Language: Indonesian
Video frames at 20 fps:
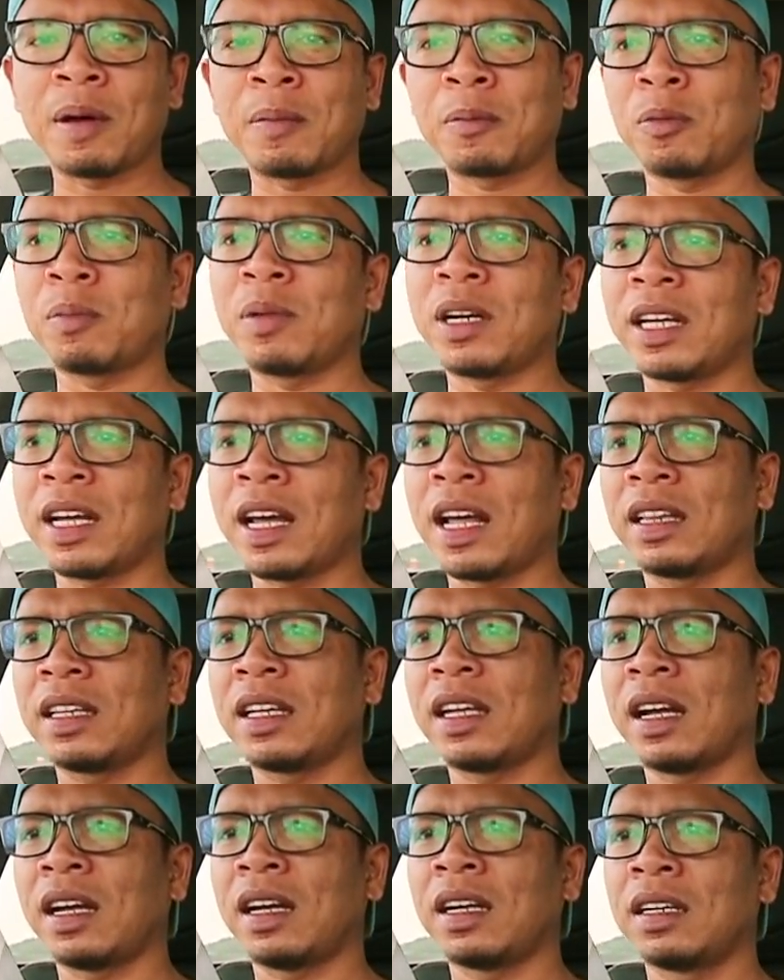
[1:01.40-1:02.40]
mampu
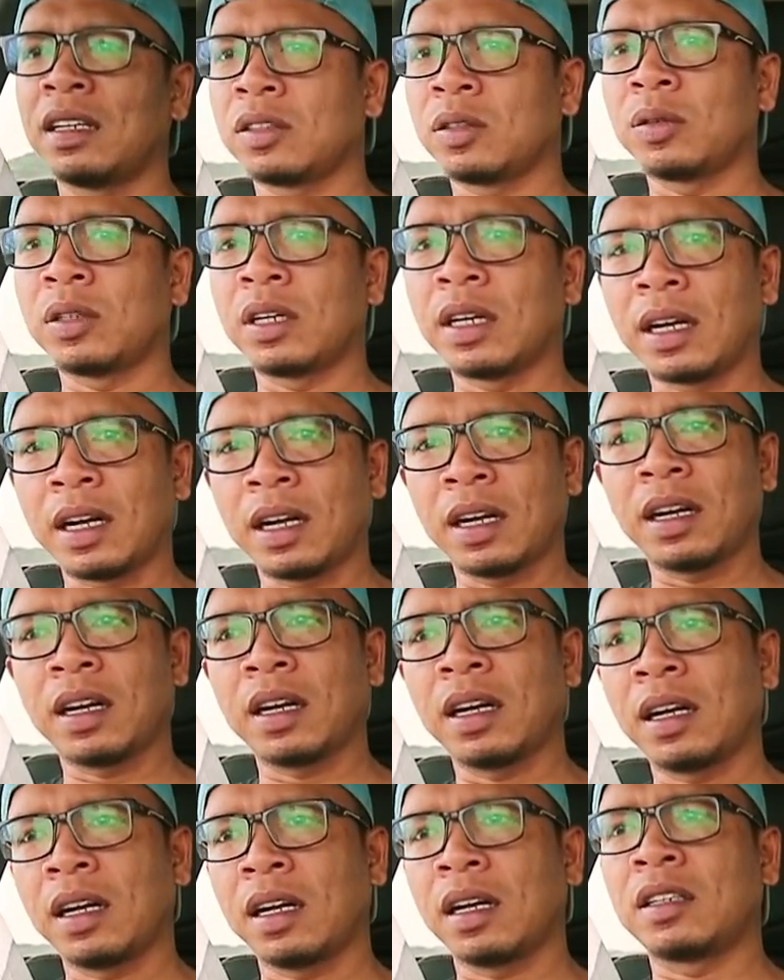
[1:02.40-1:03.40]
melihatnya
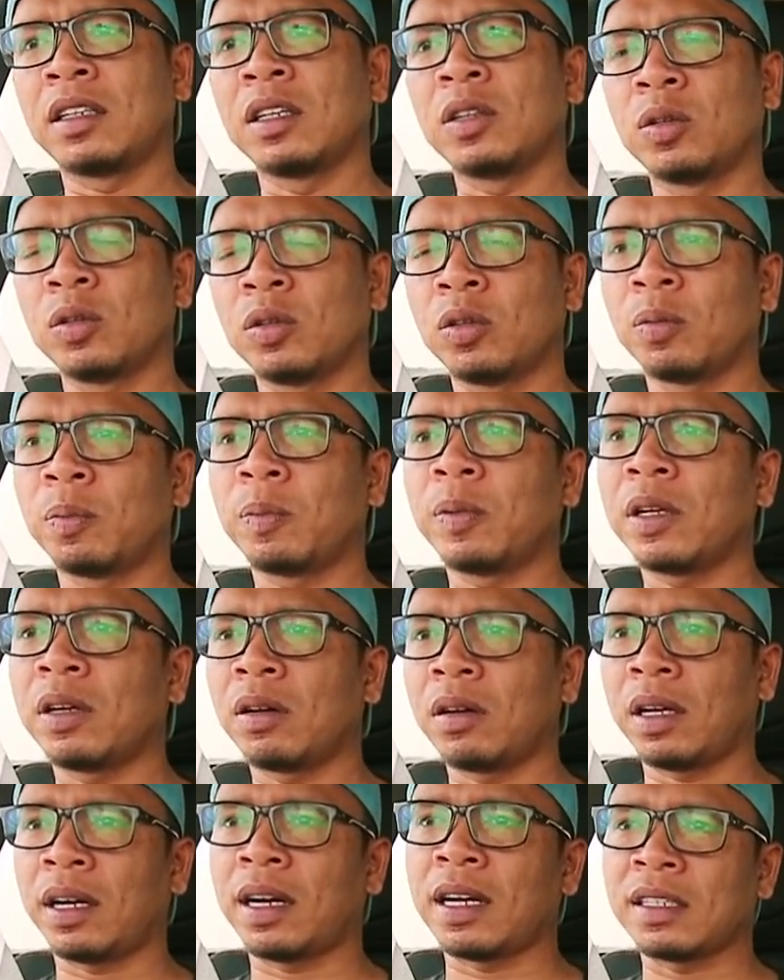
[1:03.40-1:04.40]
sudah ditutupi
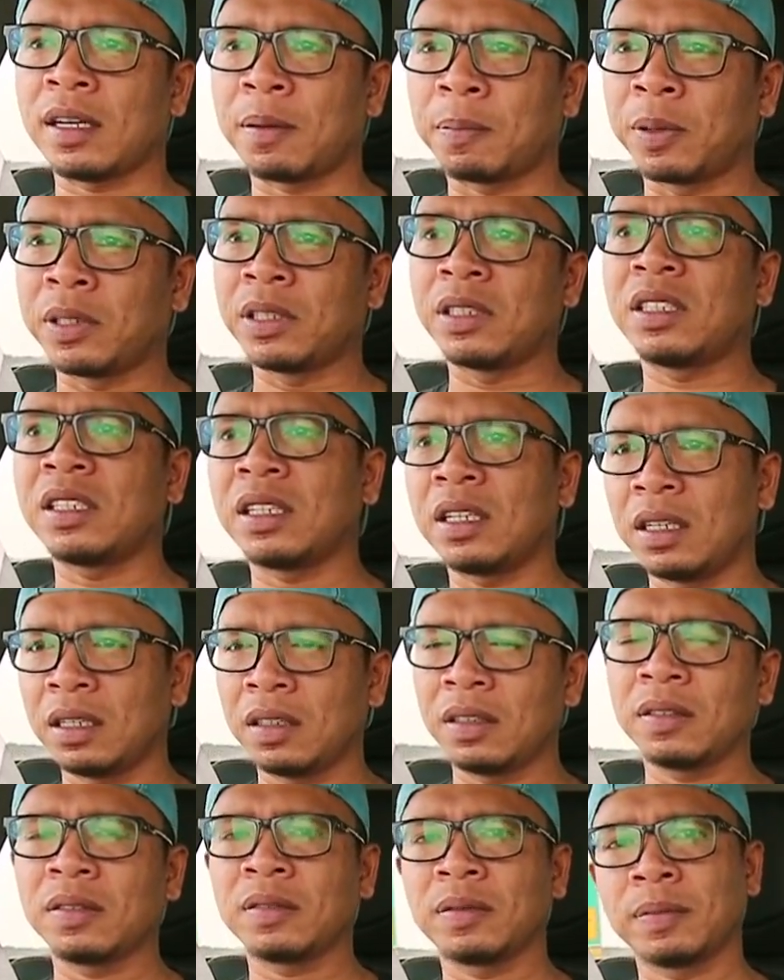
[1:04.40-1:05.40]
oleh rasa benci
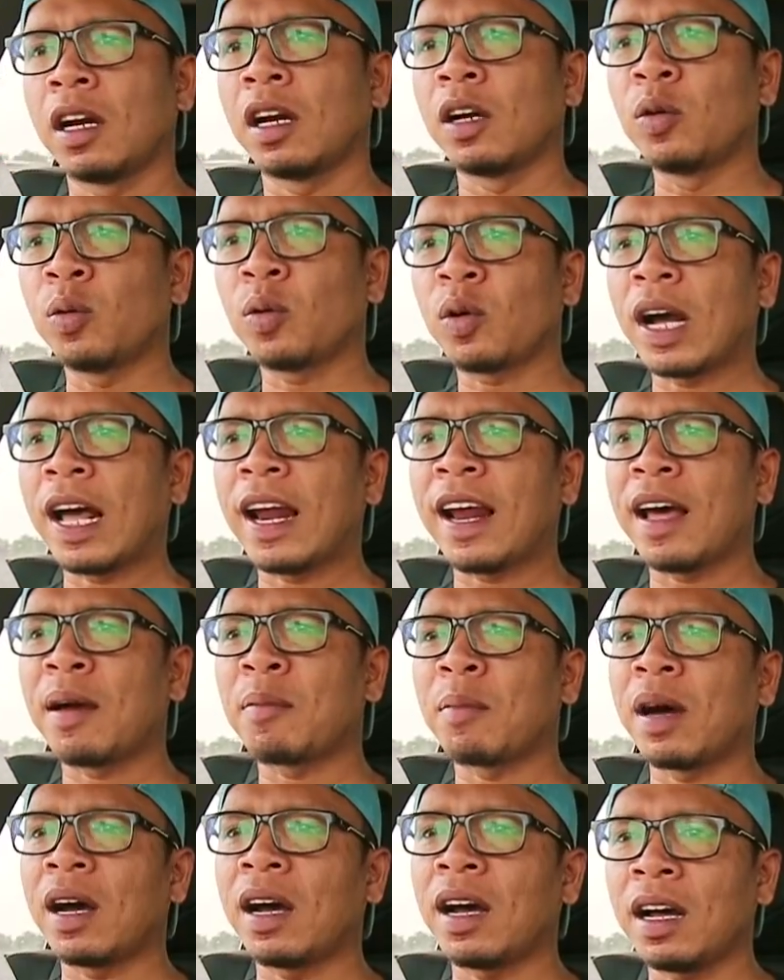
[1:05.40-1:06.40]
luka
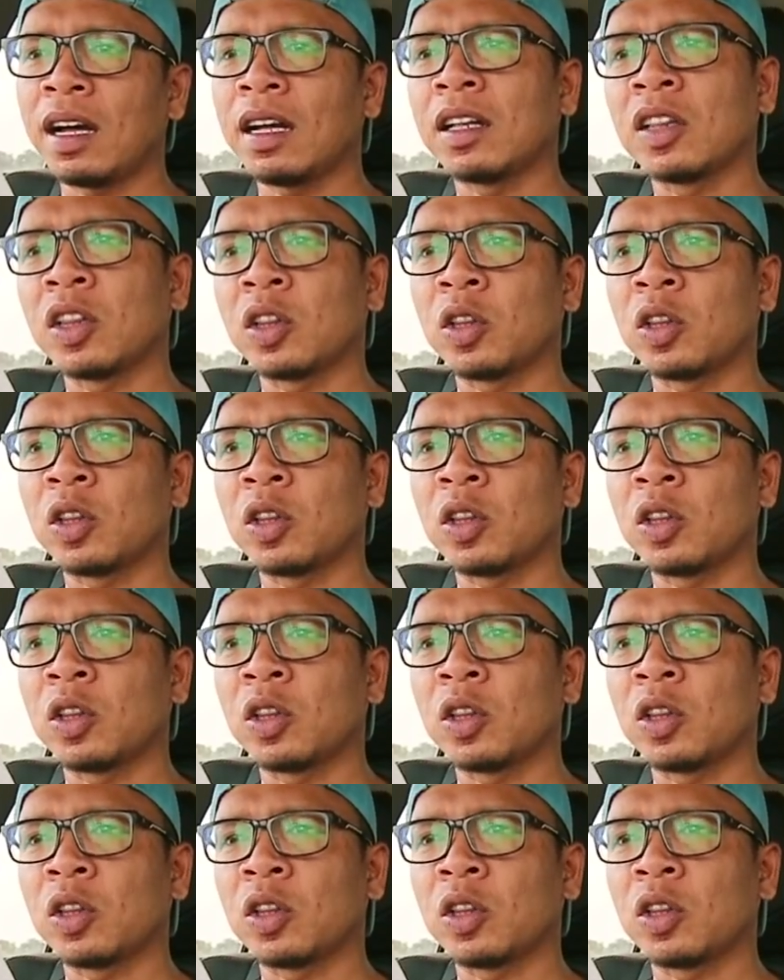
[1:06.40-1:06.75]
lama